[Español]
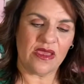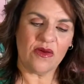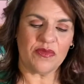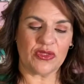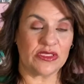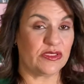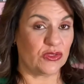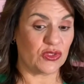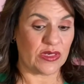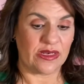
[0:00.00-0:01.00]
con protección
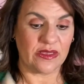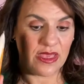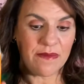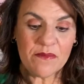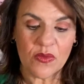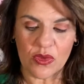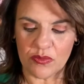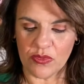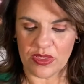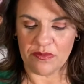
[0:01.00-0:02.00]
solar, que es muy
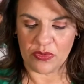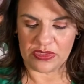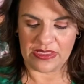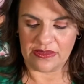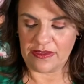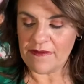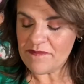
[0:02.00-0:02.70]
muy importante.